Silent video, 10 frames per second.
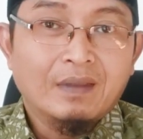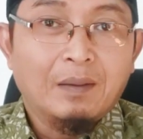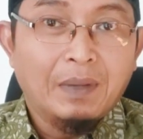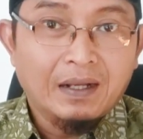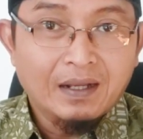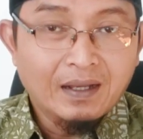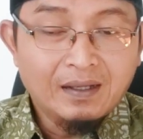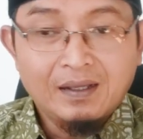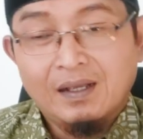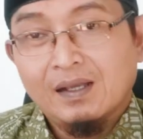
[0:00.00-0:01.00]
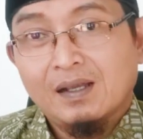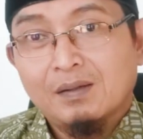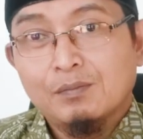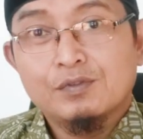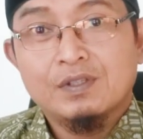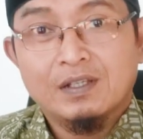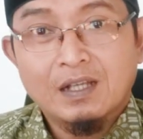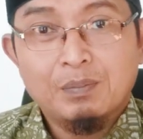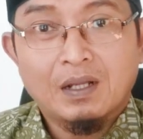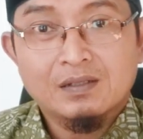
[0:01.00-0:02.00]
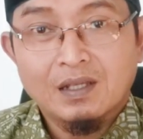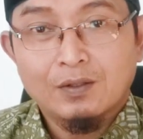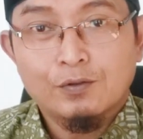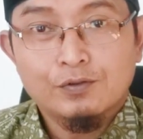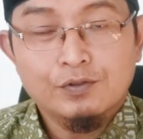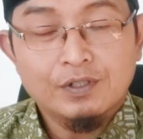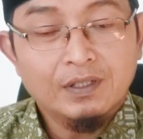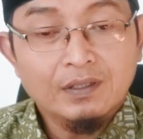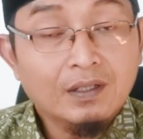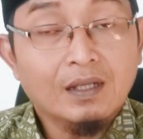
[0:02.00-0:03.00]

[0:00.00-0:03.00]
nah maka mustika pelarisan khusus ini